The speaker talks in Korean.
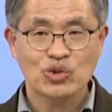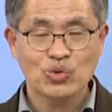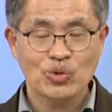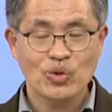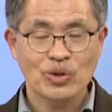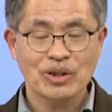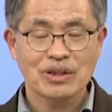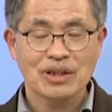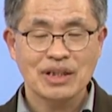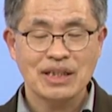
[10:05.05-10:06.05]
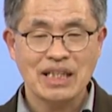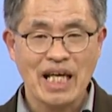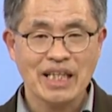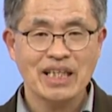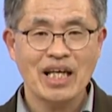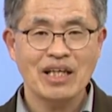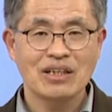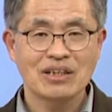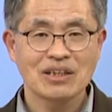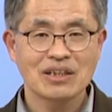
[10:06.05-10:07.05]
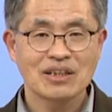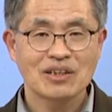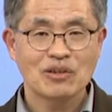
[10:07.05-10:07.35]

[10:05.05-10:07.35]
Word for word: 중용은 예기에 있는